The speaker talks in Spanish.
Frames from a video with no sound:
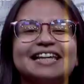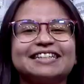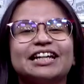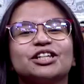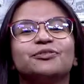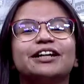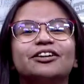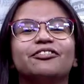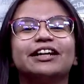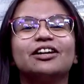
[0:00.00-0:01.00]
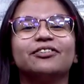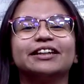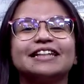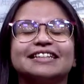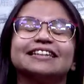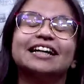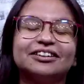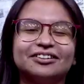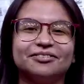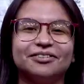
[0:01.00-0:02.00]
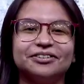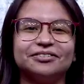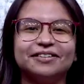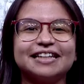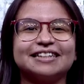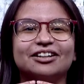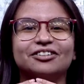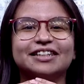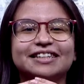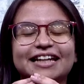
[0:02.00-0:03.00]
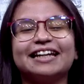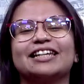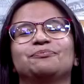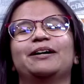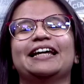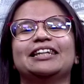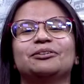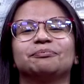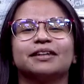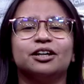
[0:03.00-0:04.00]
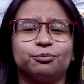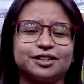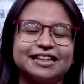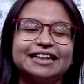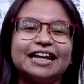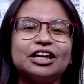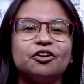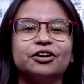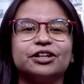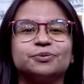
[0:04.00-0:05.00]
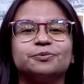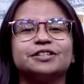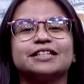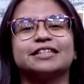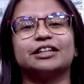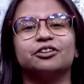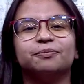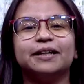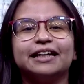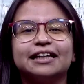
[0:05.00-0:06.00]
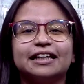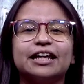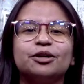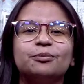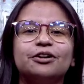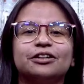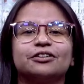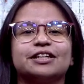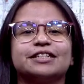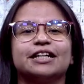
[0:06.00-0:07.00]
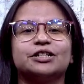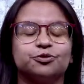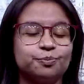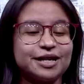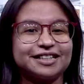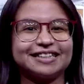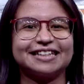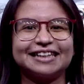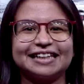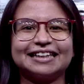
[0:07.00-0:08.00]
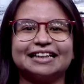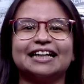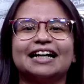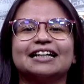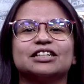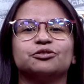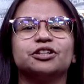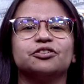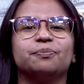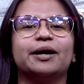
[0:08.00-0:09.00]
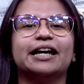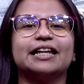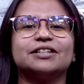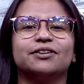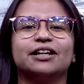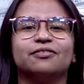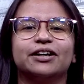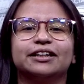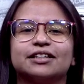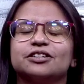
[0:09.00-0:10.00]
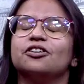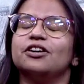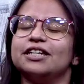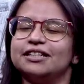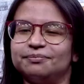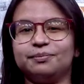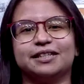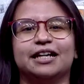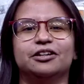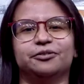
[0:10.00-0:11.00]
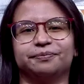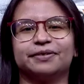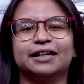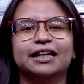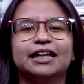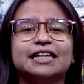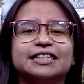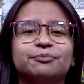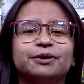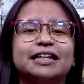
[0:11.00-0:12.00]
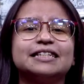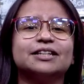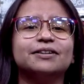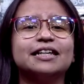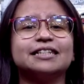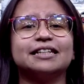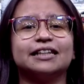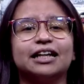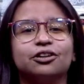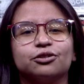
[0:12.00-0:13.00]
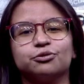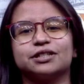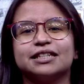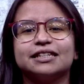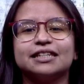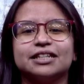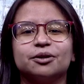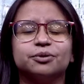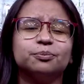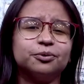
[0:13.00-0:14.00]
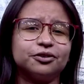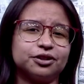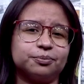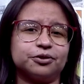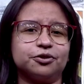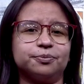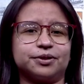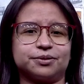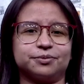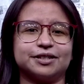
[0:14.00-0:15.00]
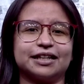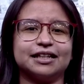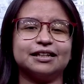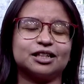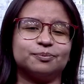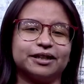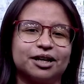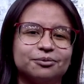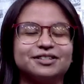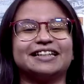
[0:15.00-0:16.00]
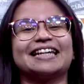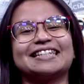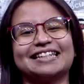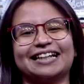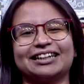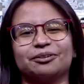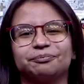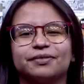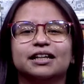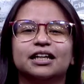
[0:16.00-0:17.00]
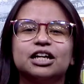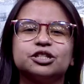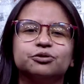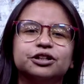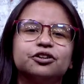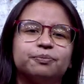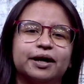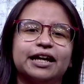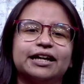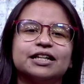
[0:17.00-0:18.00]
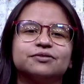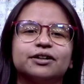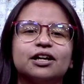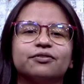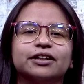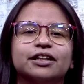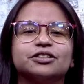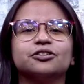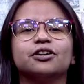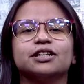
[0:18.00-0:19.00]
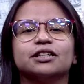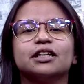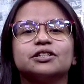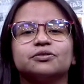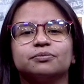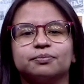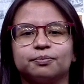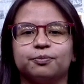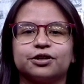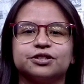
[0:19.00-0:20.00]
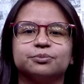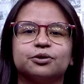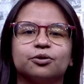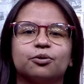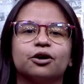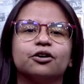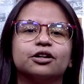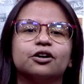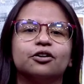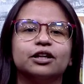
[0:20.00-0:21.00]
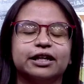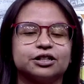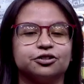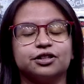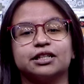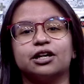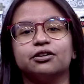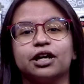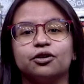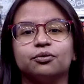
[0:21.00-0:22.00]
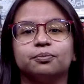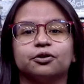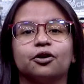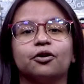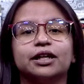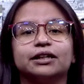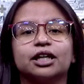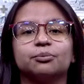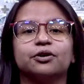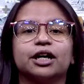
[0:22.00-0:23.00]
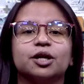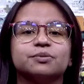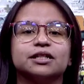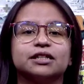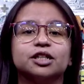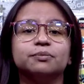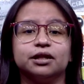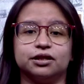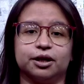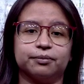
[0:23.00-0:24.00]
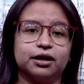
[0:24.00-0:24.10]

Si eres fan de Final Fantasy tanto como yo, esta noticia es para ti. Pues el día de hoy, después de State of Play, la demo de lo que será su más reciente entrega, Stranger Paradise Final Fantasy Origin, salió. Y si apenas te vienes enterando de su existencia, tampoco te preocupes, pues aquí te explicamos de qué se trata. Stranger Paradise Final Fantasy Origin es un próximo juego de rol de acción desarrollado por Koei Tecmo Games y Team Ninja,